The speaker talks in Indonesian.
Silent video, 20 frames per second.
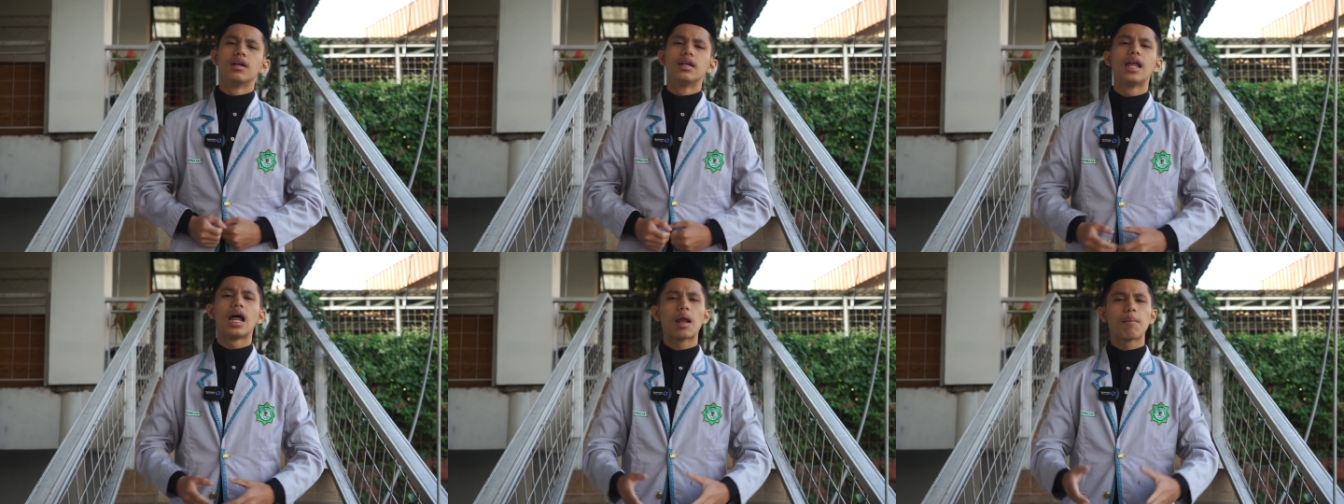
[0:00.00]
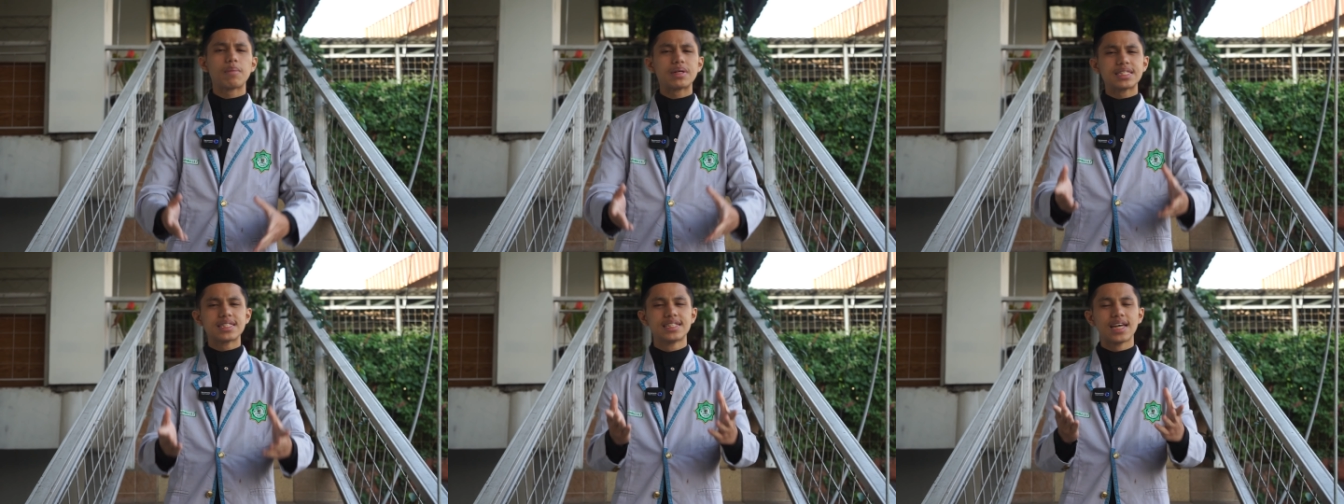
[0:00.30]

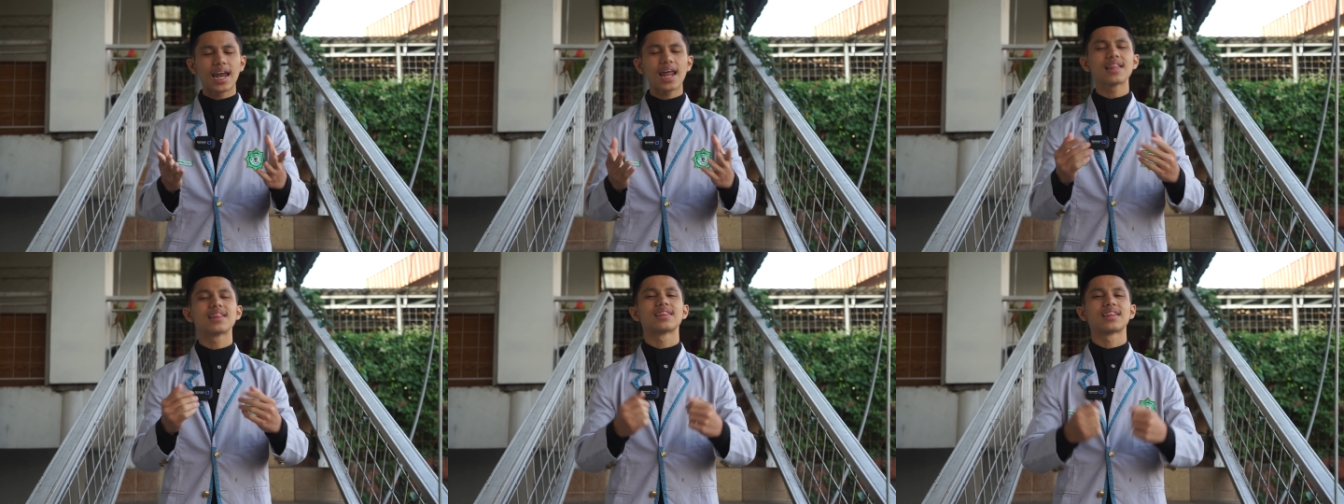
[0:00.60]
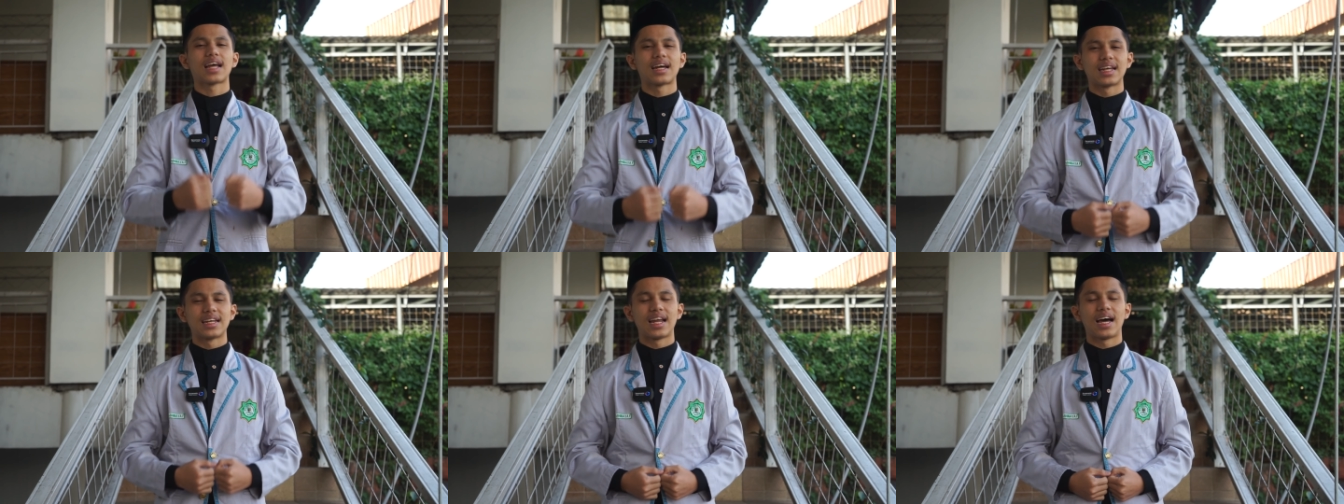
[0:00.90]
dalam
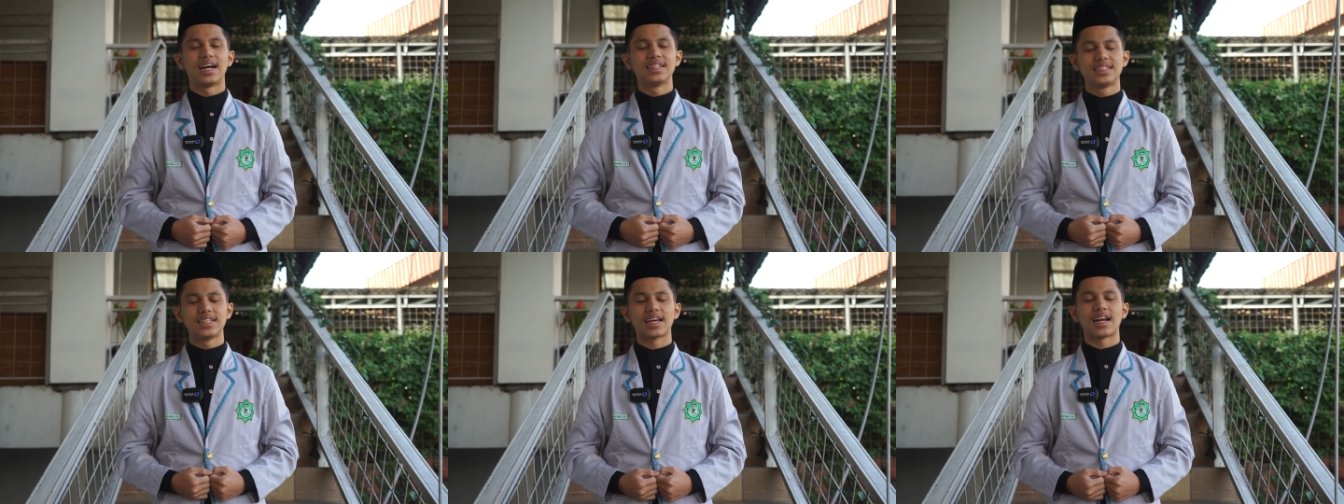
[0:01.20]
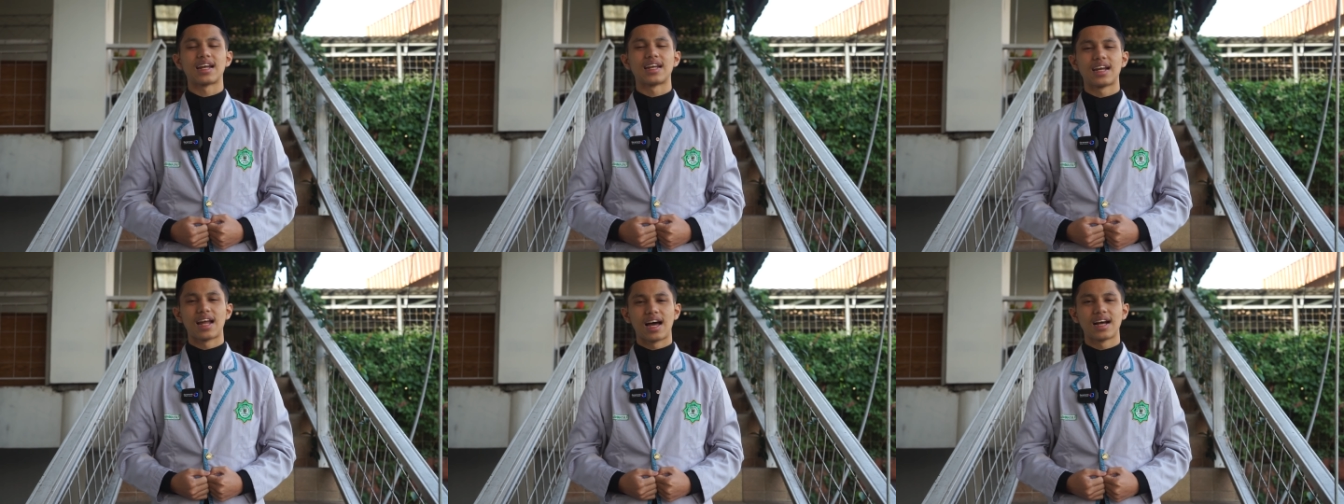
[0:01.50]
menjalankan
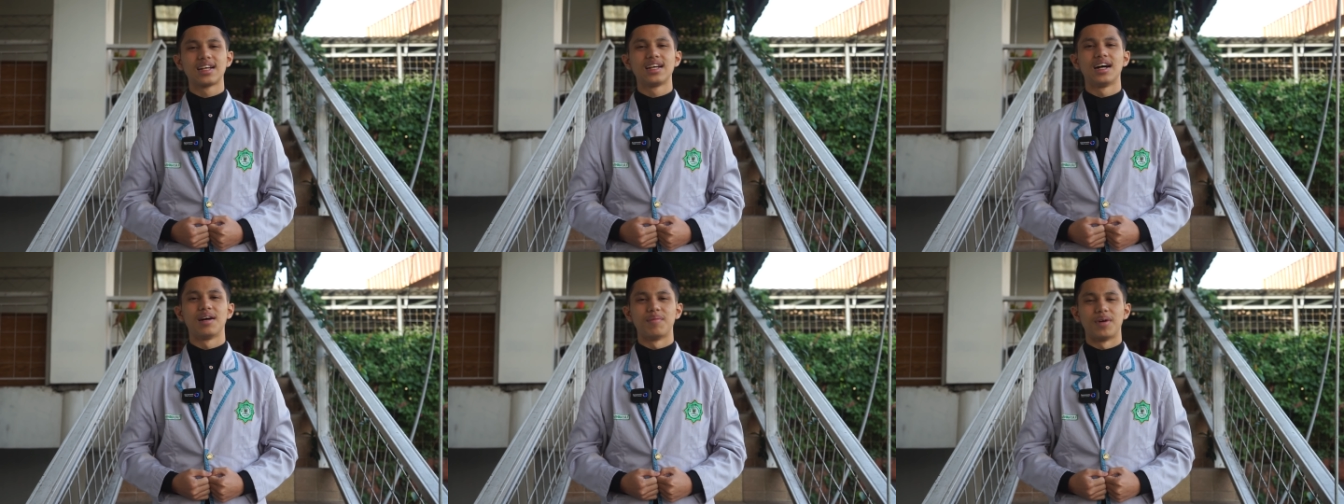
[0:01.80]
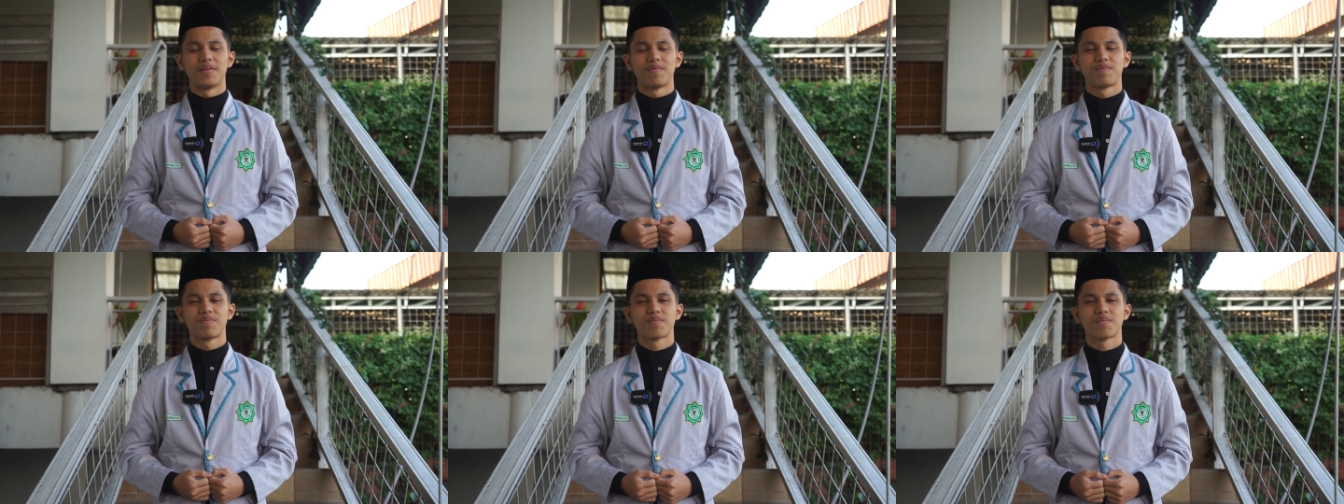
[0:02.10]
ajaran
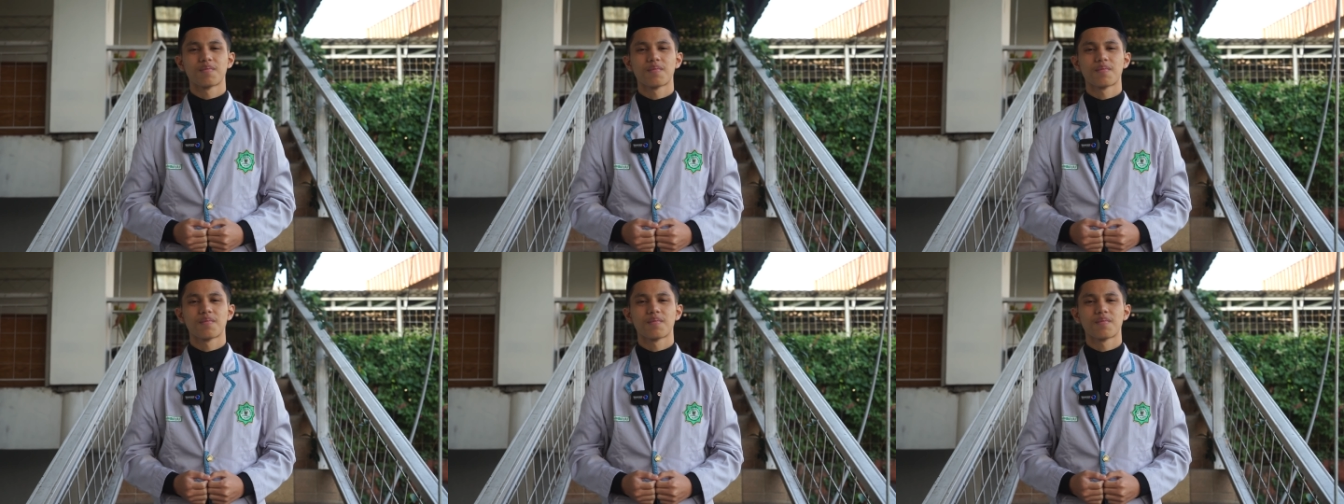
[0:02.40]
agama.